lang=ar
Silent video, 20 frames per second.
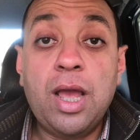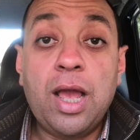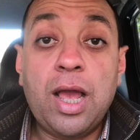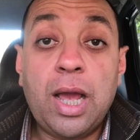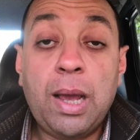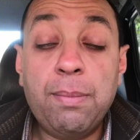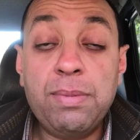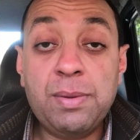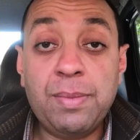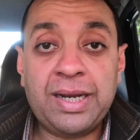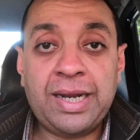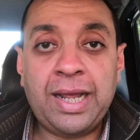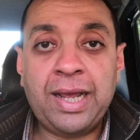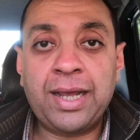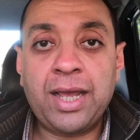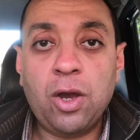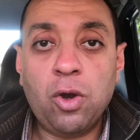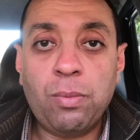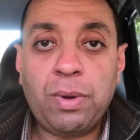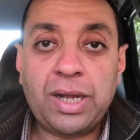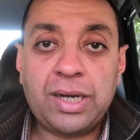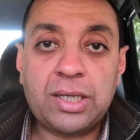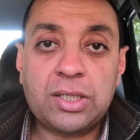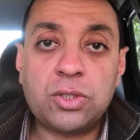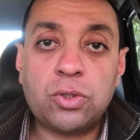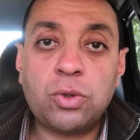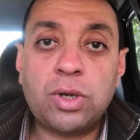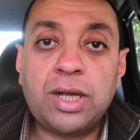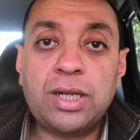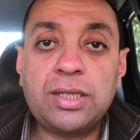قبل ما انا اجاوب على
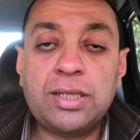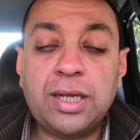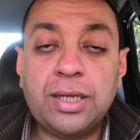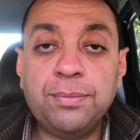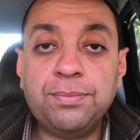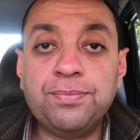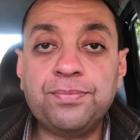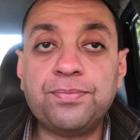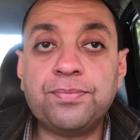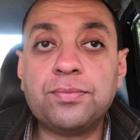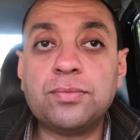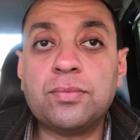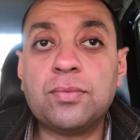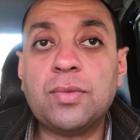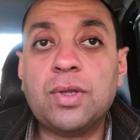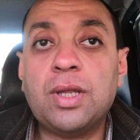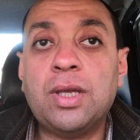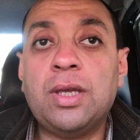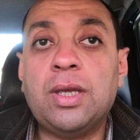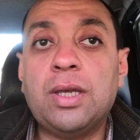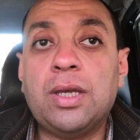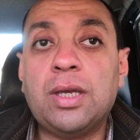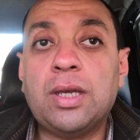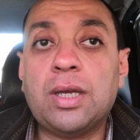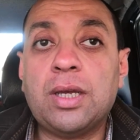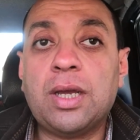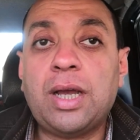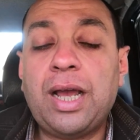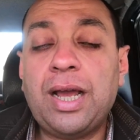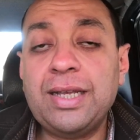السؤال ده
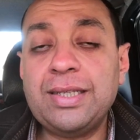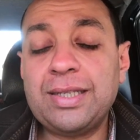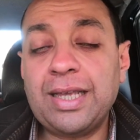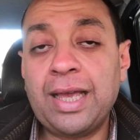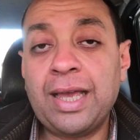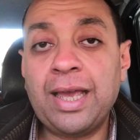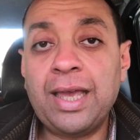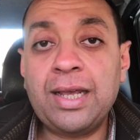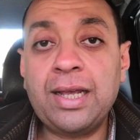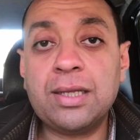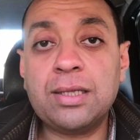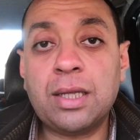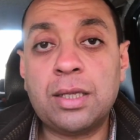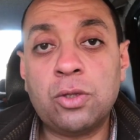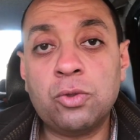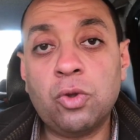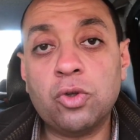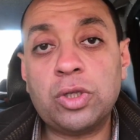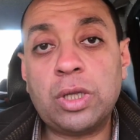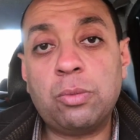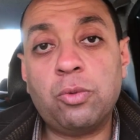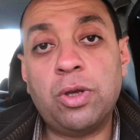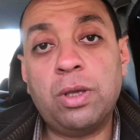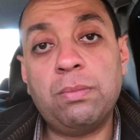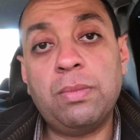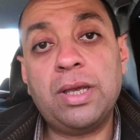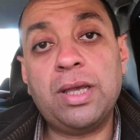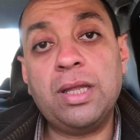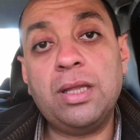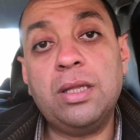آه، عايز ااكد على نقطه
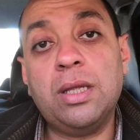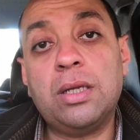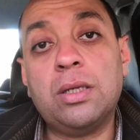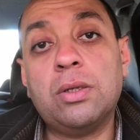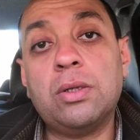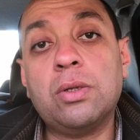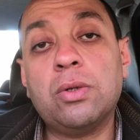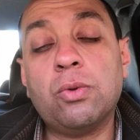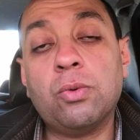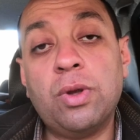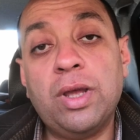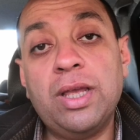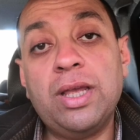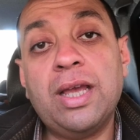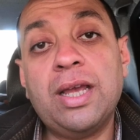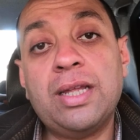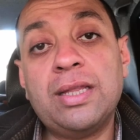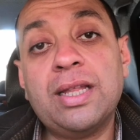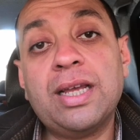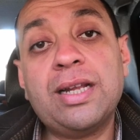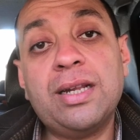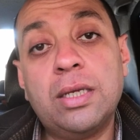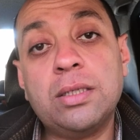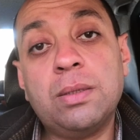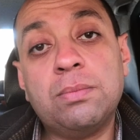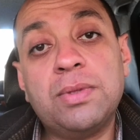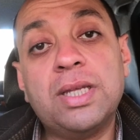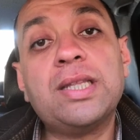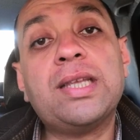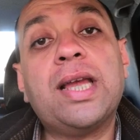مهمه جدا وهي انك
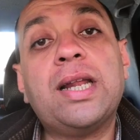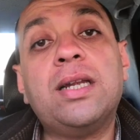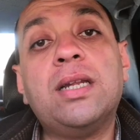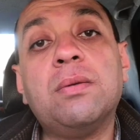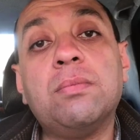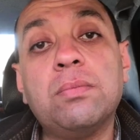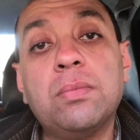لازم تتكلم